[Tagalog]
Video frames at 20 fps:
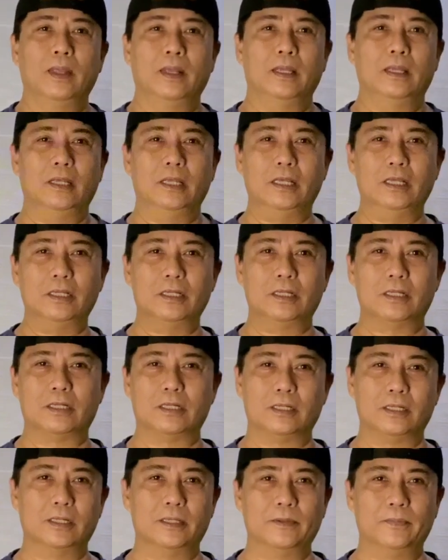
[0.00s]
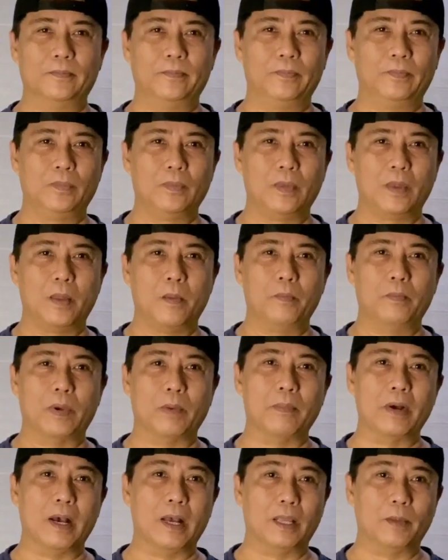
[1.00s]
is
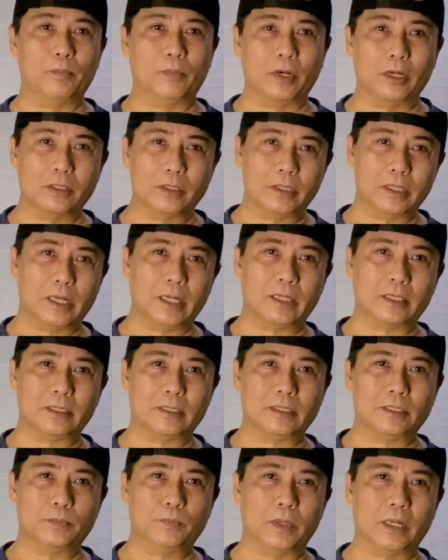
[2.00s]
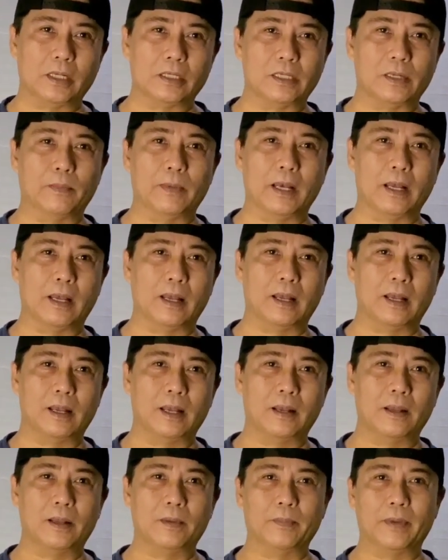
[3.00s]
pabahay projects para sa mga
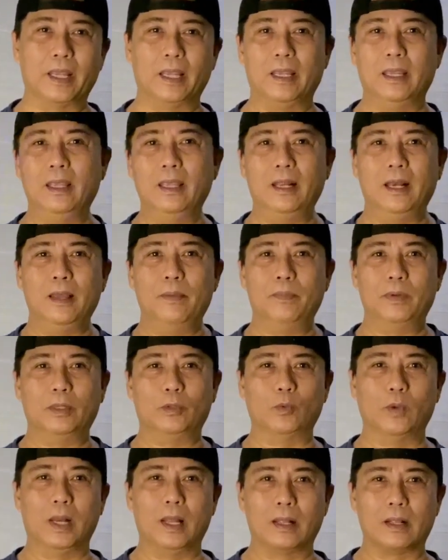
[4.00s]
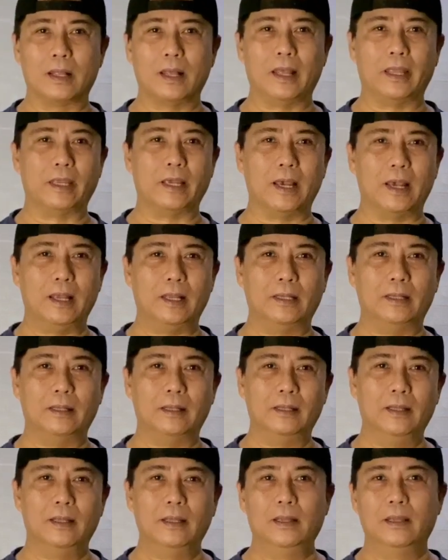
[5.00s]
mahihirap at walang kakayahan.
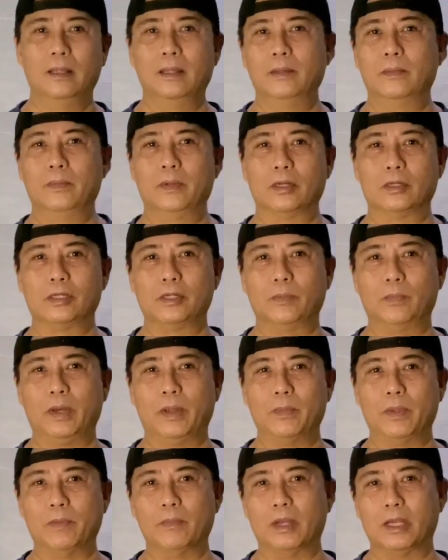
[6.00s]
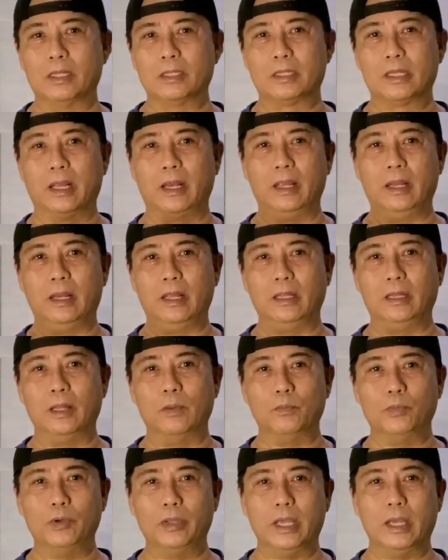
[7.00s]
Pero siyempre may mga screening din
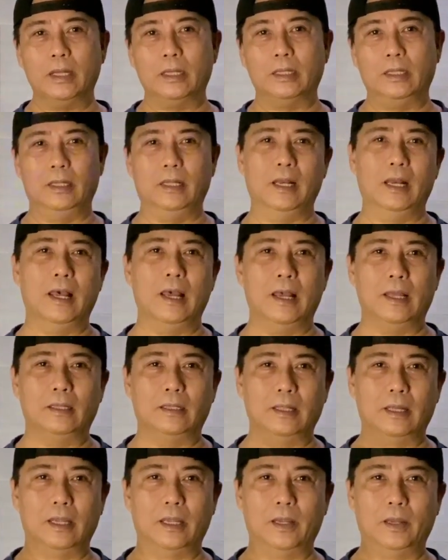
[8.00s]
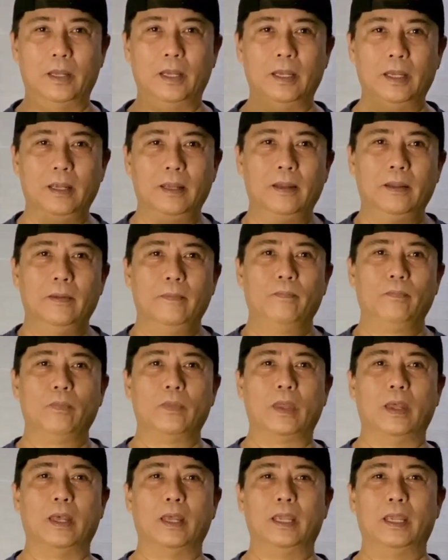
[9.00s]
po yan, hindi lahat ay
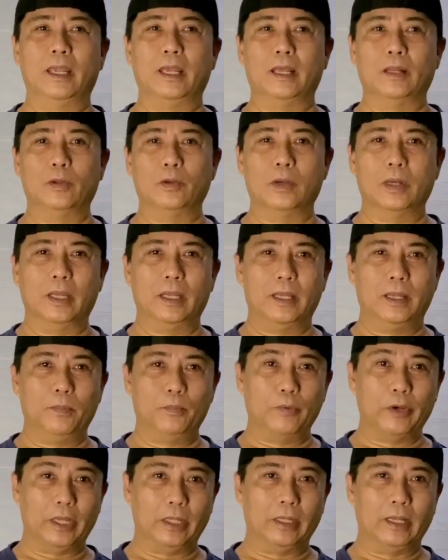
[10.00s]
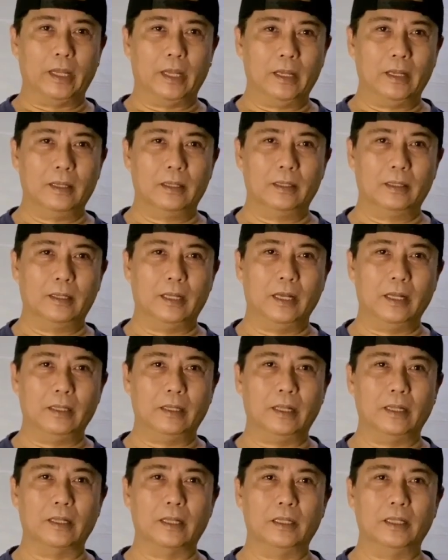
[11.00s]
ay ano ay pwede.
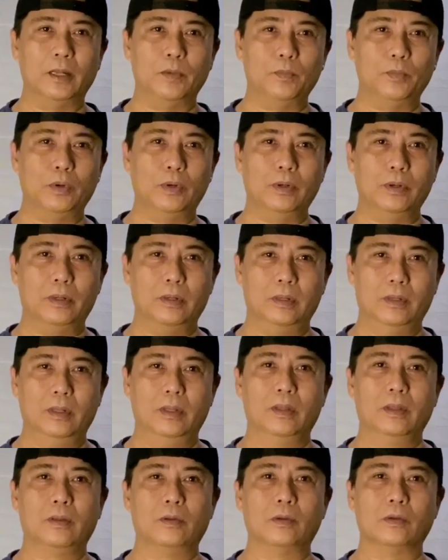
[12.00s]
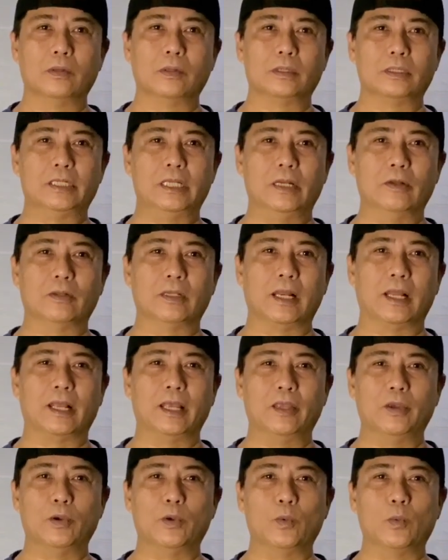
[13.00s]
Tinitingnan din po kung sino talaga
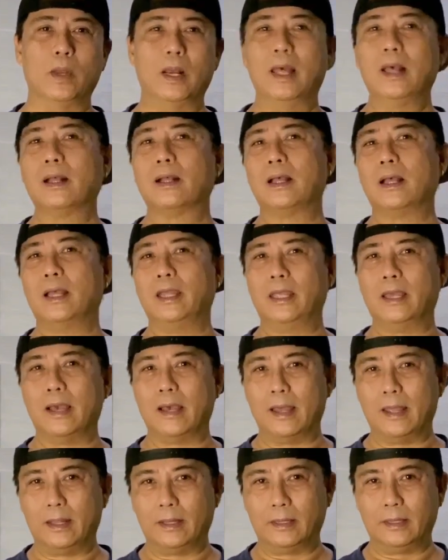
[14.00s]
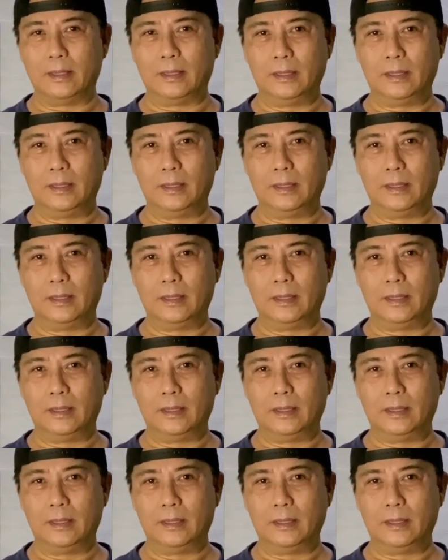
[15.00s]
yung walang kakayahan